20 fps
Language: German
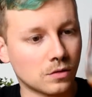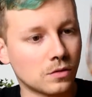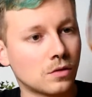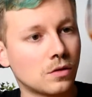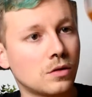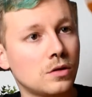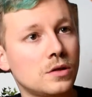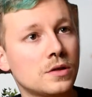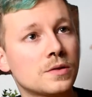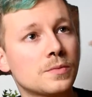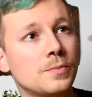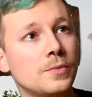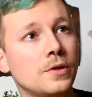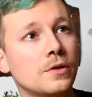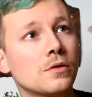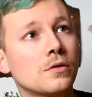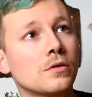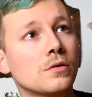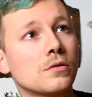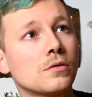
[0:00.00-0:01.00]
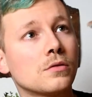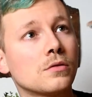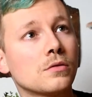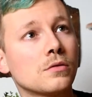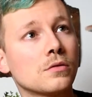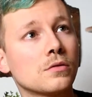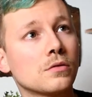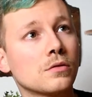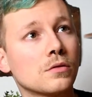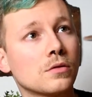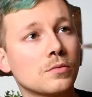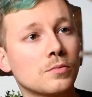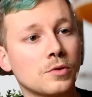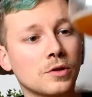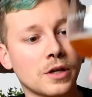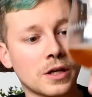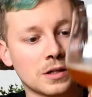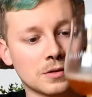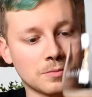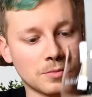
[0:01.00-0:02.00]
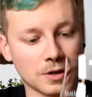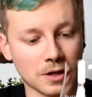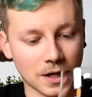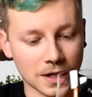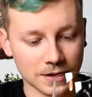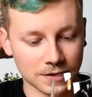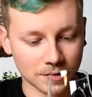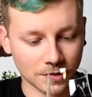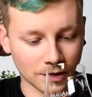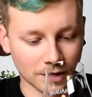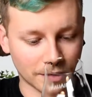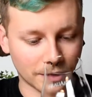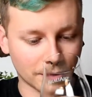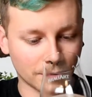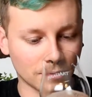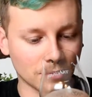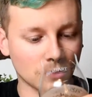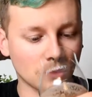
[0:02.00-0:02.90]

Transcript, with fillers: tolles Bier. Ich bin echt begeistert, ey.